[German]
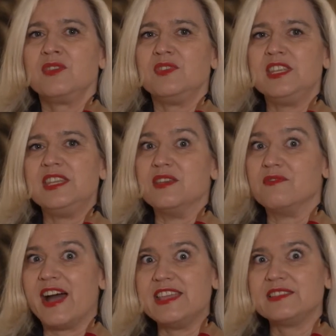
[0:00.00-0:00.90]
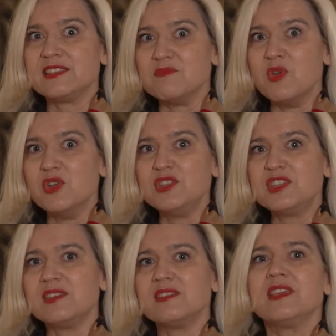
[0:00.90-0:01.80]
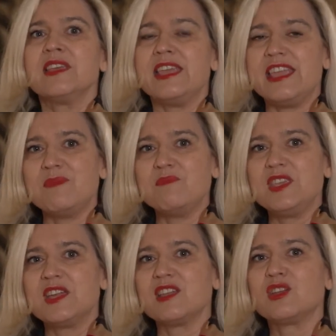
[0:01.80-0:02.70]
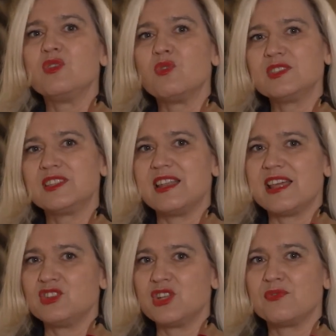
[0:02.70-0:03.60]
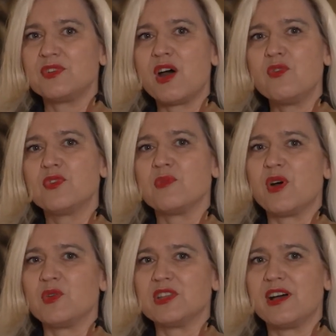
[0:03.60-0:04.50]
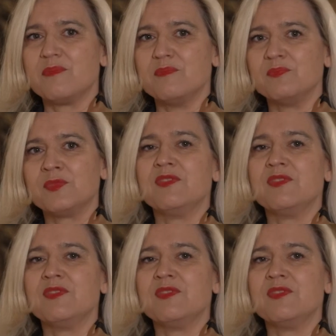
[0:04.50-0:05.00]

wie die weißen Mönche eben ihre Klosterlandschaft aufgebaut haben.